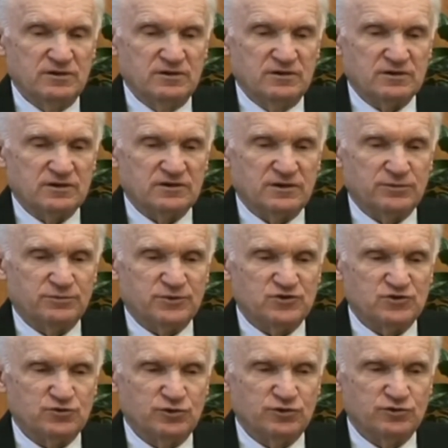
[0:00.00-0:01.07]
когда
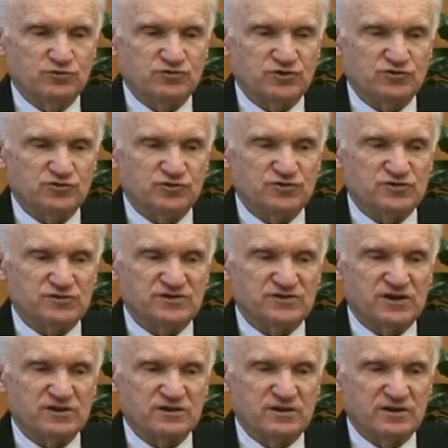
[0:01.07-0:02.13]
происходит уже, что называется,
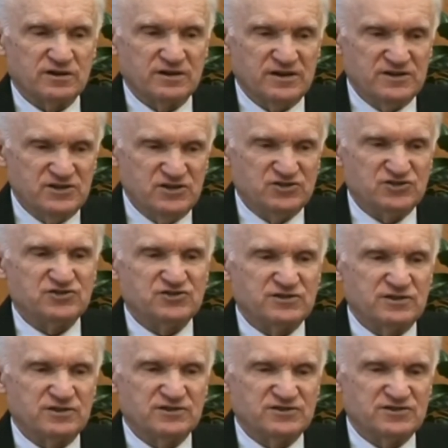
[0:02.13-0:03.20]

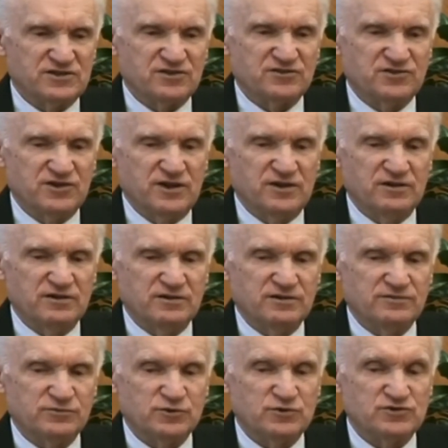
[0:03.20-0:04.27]
органическое расторжение,
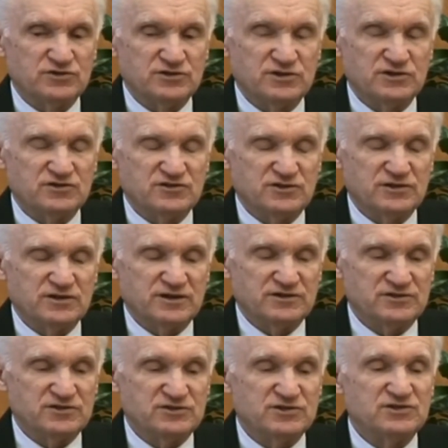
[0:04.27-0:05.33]
то есть, если
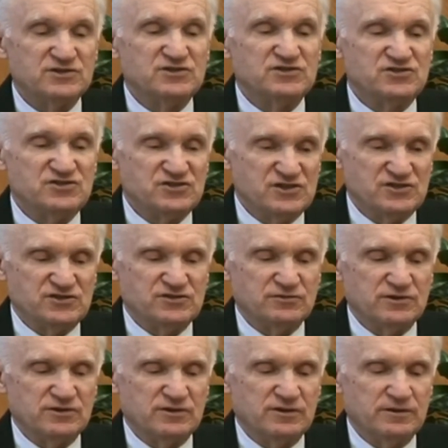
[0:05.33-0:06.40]
хотите,
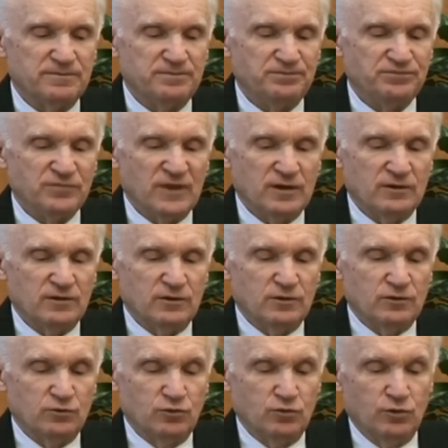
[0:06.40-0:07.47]
естественное.
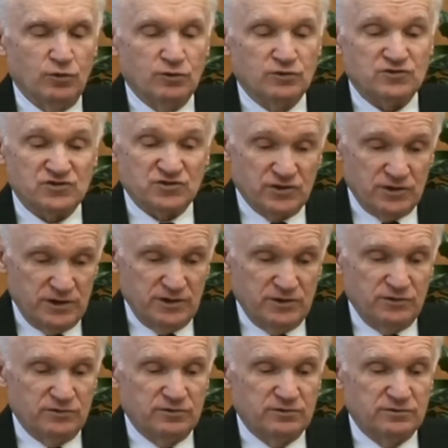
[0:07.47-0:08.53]
Но, к
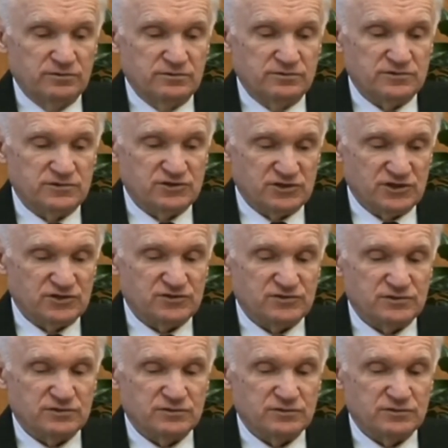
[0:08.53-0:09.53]
сожалению, сейчас